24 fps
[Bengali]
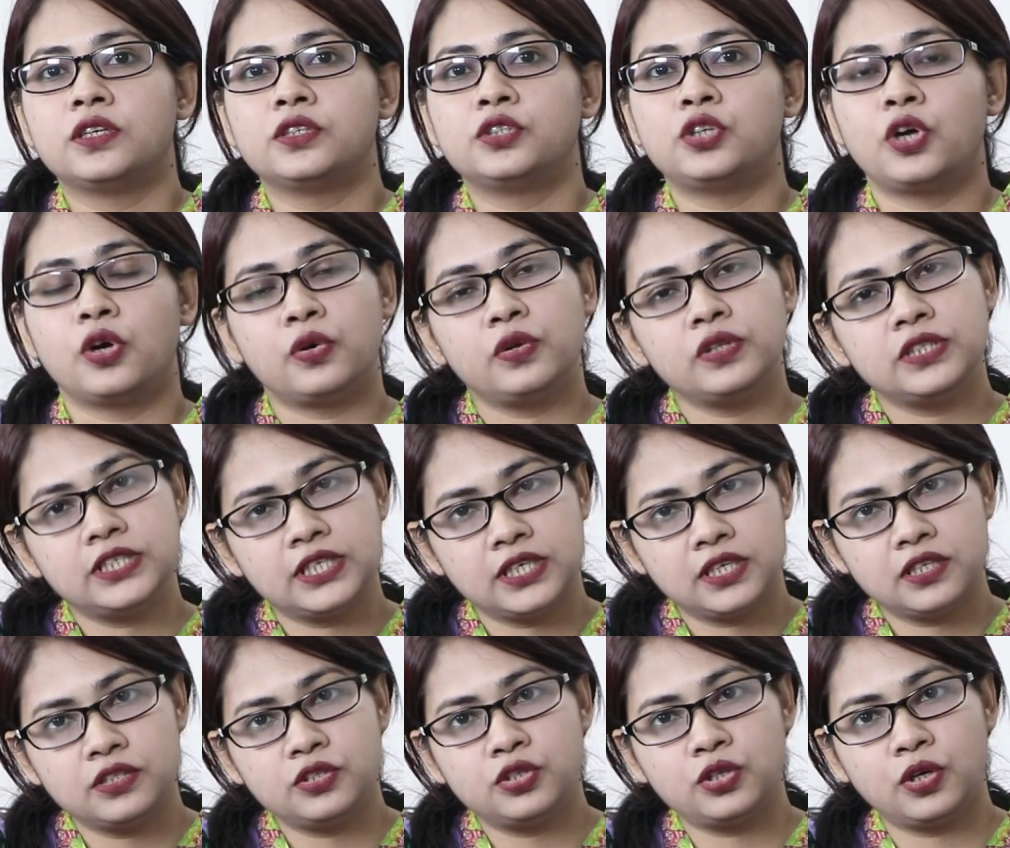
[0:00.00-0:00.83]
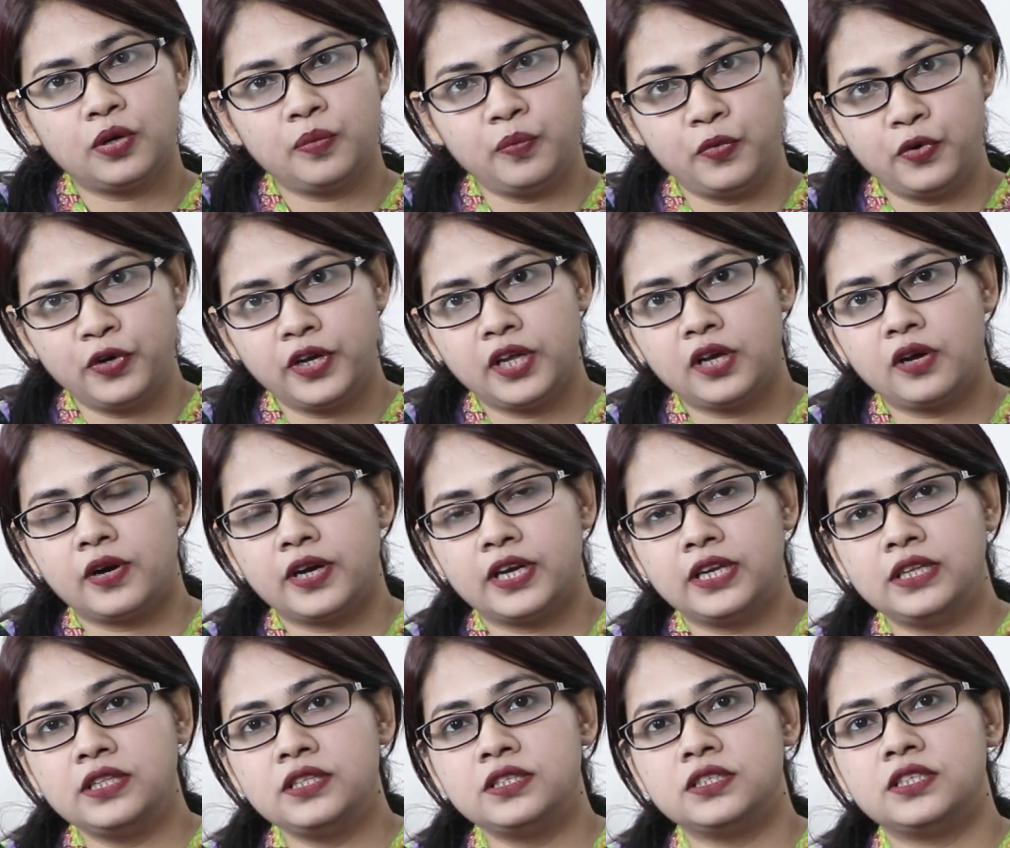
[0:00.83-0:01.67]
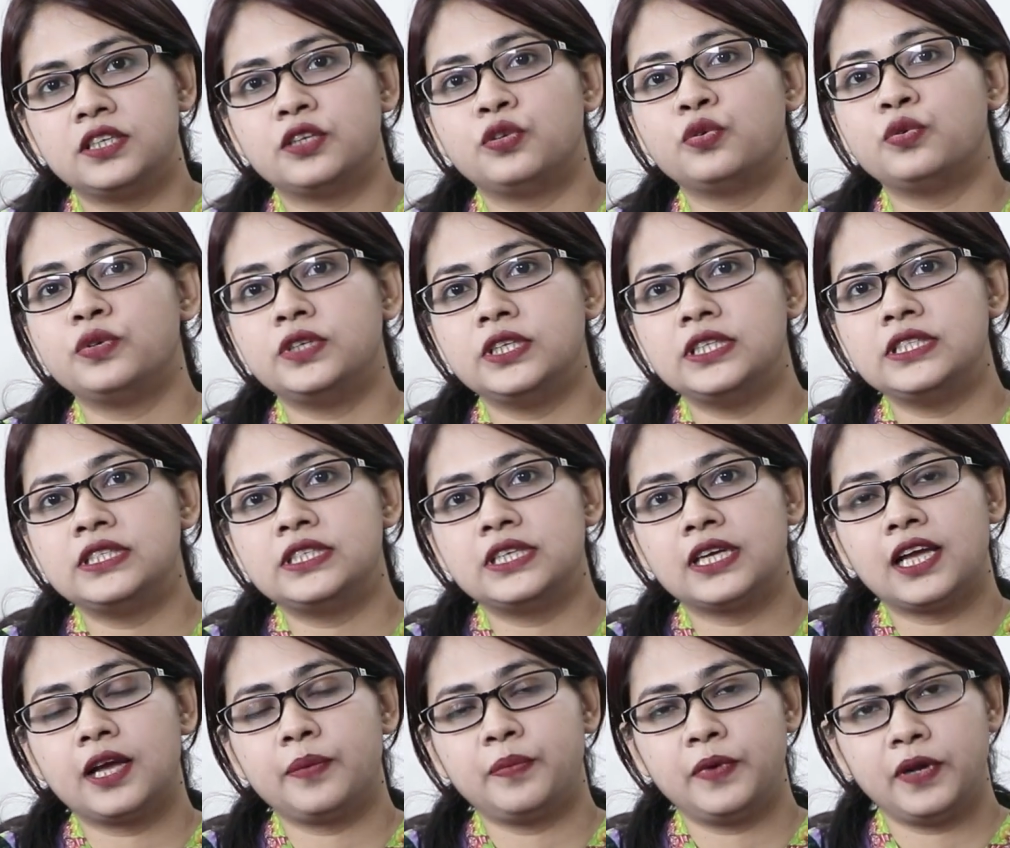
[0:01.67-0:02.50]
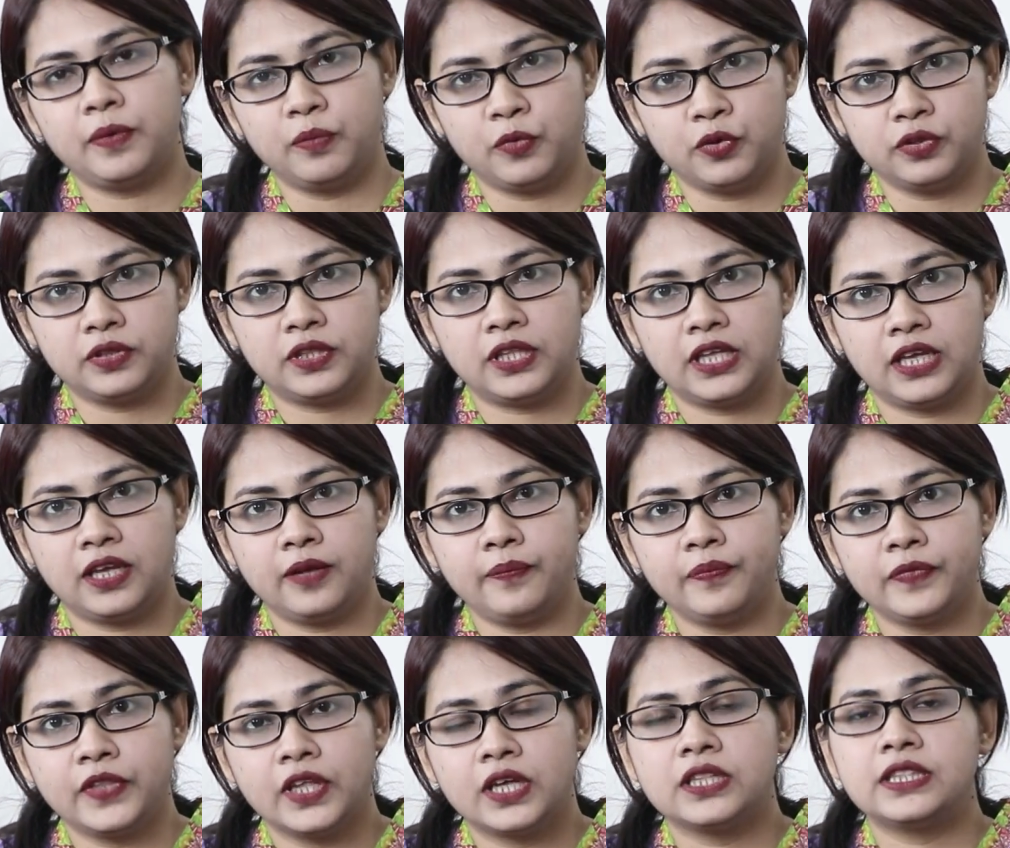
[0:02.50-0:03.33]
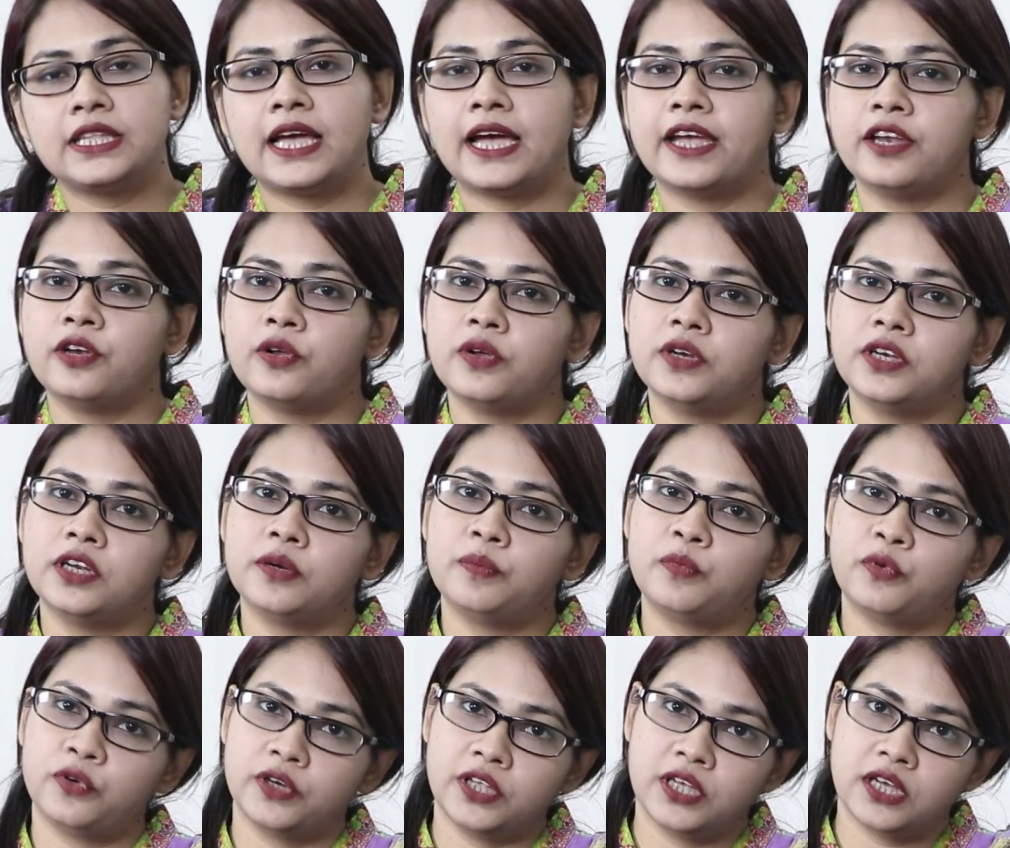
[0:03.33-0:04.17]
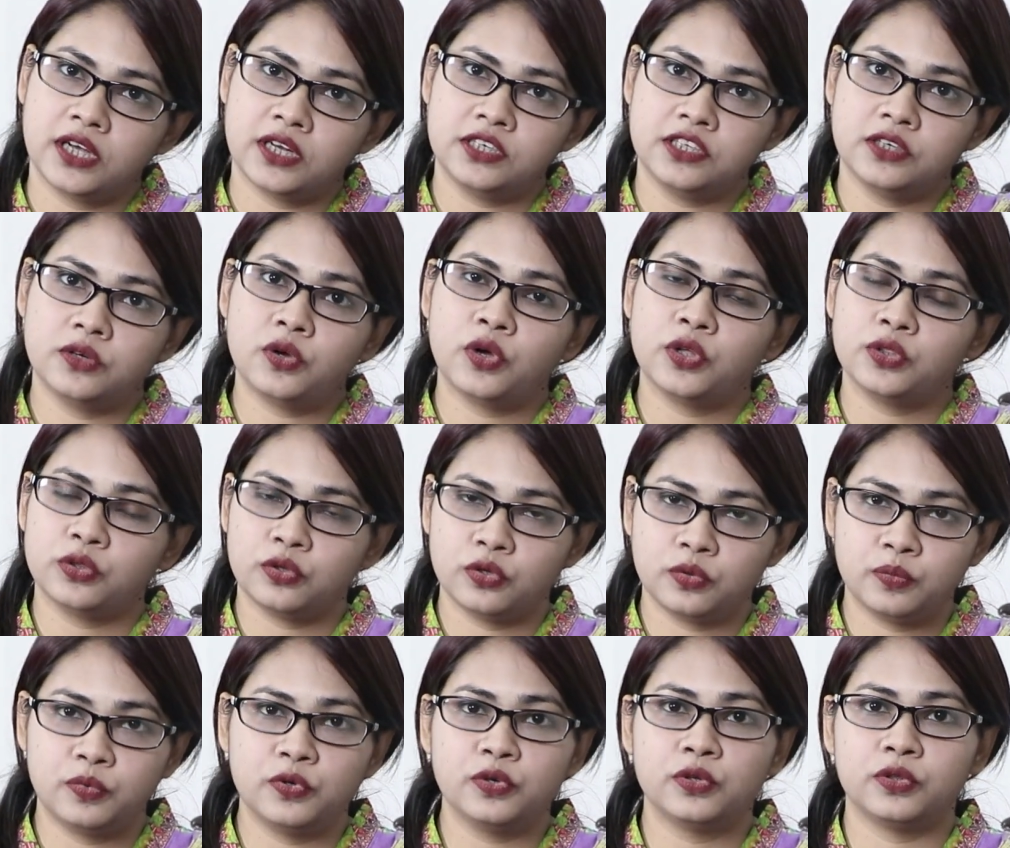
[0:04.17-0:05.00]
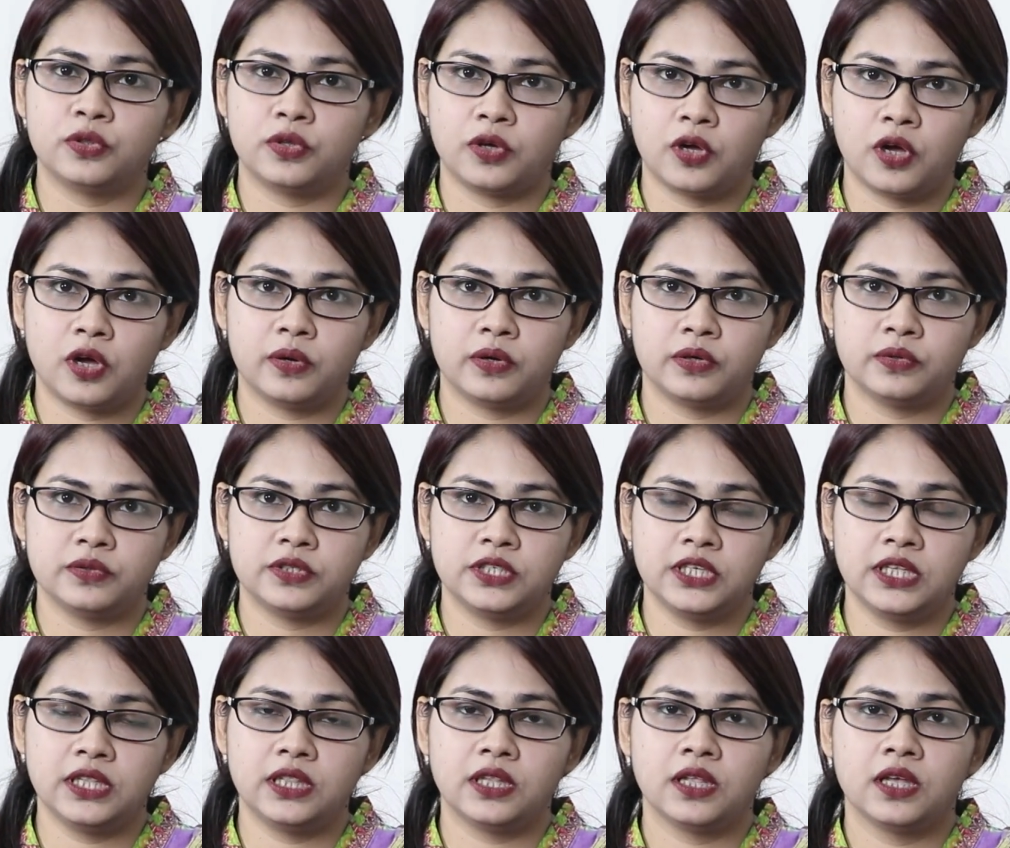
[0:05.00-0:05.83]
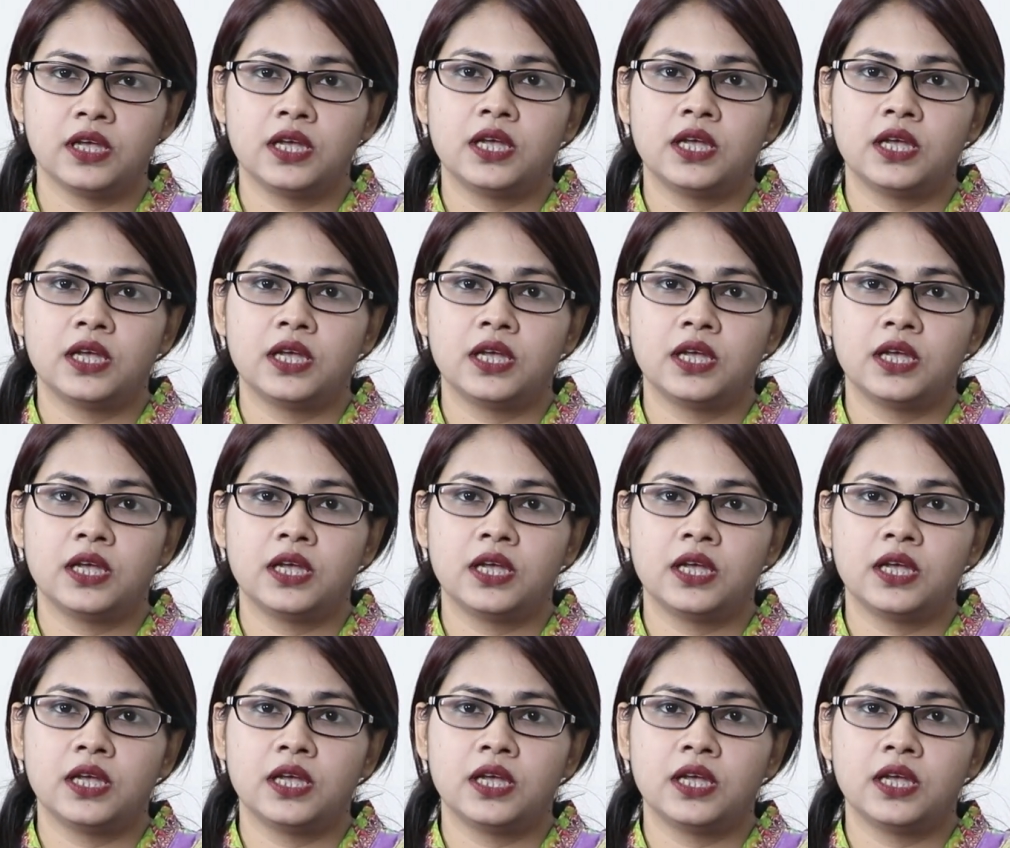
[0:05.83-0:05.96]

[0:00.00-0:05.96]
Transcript: সকল চিকিৎসক মনে করেন যে রুটিন চেক মধ্যে থাইরয়েডের পরীক্ষাটিও অন্তর্ভুক্ত হওয়া উচিত